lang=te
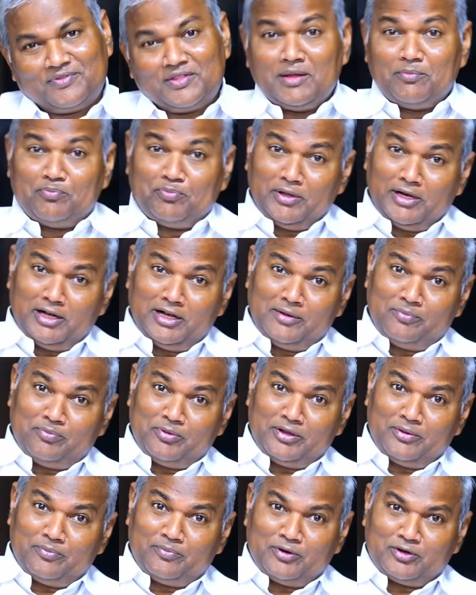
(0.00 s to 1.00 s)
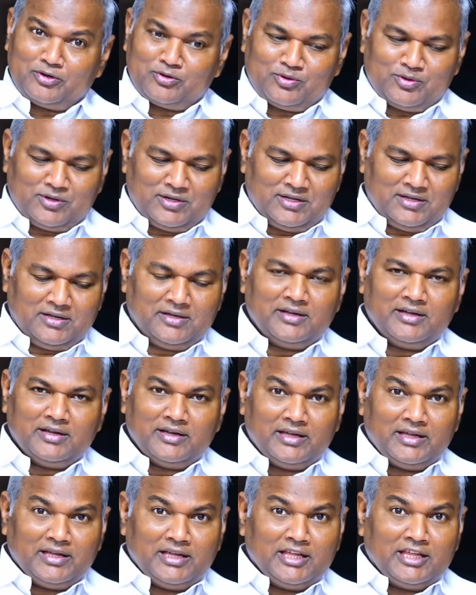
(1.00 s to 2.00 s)
నీ పిల్లల పేరు పెట్టుకుని
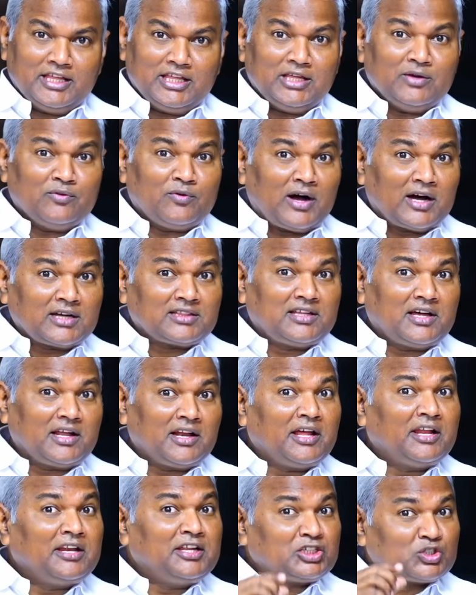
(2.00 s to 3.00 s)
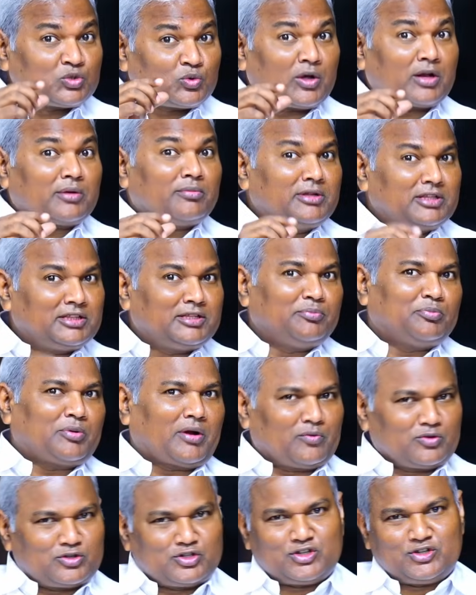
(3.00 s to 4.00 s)
ఈ వాగ్దానాన్ని స్వరమెత్తి
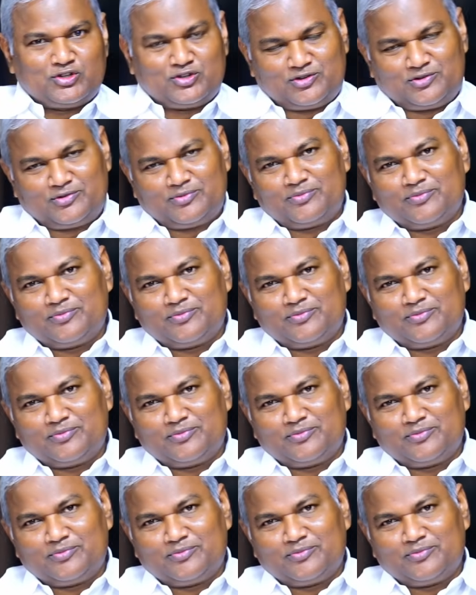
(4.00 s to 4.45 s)
ప్రవచించు